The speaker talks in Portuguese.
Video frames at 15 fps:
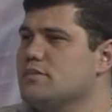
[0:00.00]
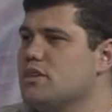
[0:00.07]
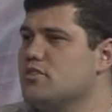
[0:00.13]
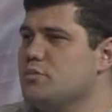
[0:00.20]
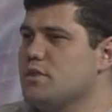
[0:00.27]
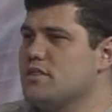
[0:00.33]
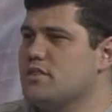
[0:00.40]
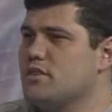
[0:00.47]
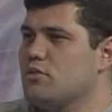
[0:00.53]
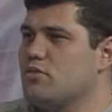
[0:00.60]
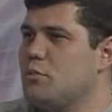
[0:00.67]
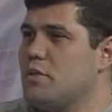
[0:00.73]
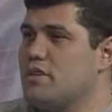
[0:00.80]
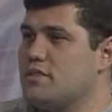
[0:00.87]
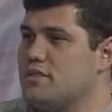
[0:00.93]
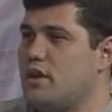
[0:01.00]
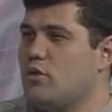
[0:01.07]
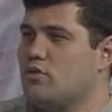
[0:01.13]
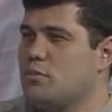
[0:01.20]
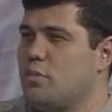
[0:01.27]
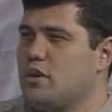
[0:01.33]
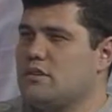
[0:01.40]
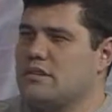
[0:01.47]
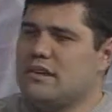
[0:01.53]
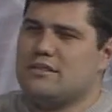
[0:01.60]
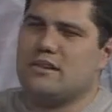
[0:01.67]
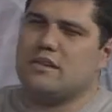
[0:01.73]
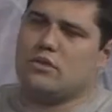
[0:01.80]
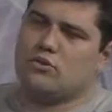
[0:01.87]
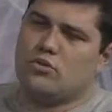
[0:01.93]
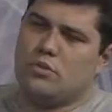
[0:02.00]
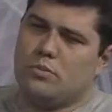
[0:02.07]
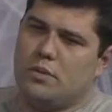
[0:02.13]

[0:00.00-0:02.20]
Na dimensão de pensar o esporte de lazer na sua